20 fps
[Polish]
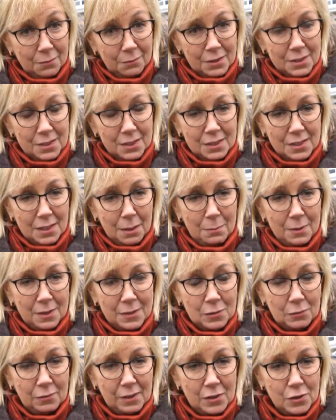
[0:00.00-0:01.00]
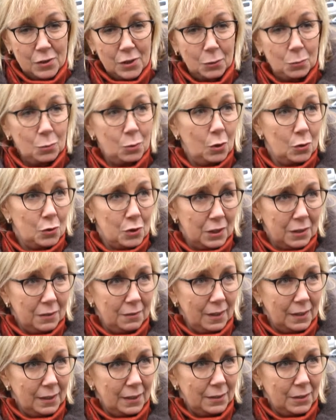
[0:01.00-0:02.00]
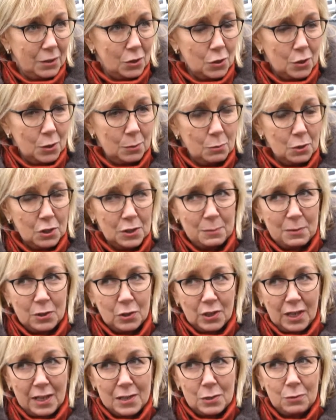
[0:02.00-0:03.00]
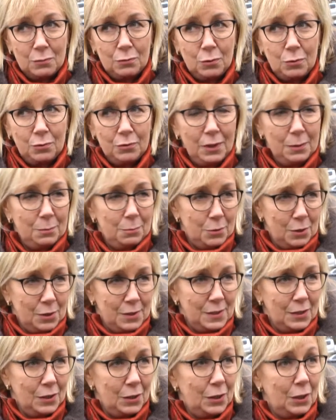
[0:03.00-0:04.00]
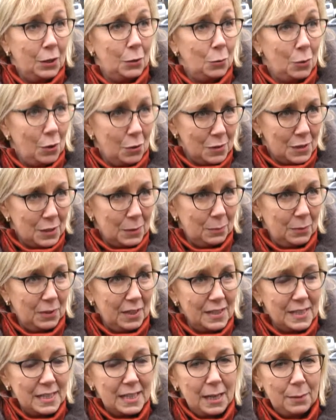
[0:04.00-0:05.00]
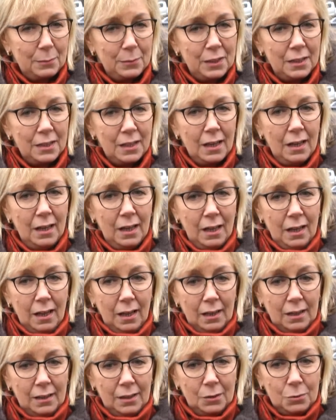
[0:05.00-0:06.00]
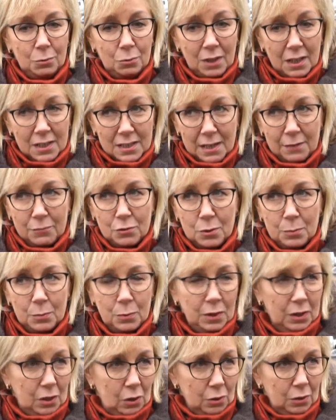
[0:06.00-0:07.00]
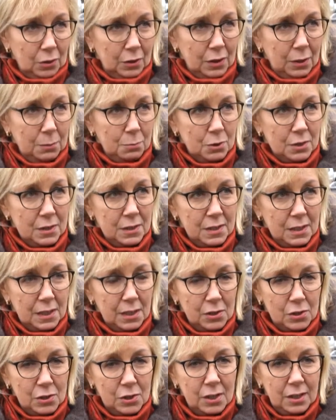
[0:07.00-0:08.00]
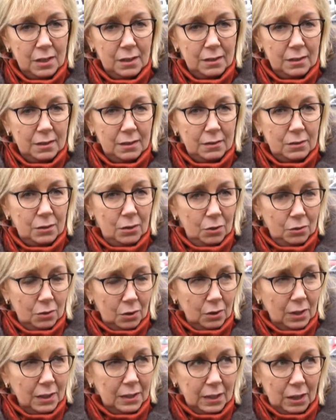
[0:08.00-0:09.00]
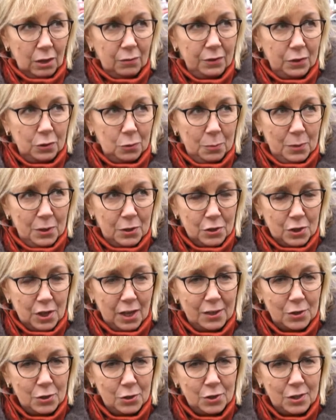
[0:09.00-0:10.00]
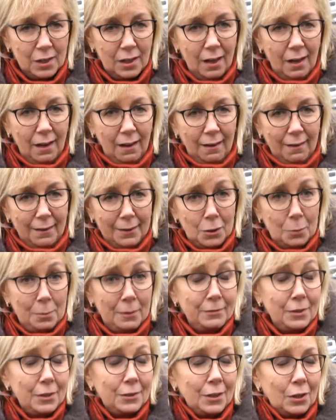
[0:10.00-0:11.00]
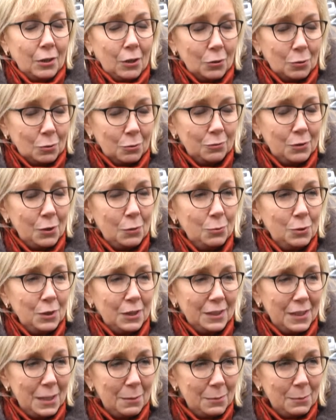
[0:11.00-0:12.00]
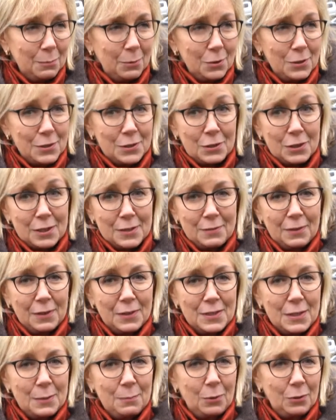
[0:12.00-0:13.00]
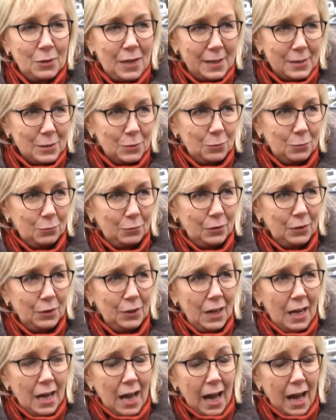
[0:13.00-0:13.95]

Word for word: Inwestycja bardzo ważna, długo oczekiwana też przez mieszkańców, głównie przez tych kierujących pojazdami. E, tutaj zawsze były korki przy zjeździe e, do drogi krajowej numer 6. E, no pewnie tych korków nie unikniemy, bo jest coraz więcej pojazdów, i,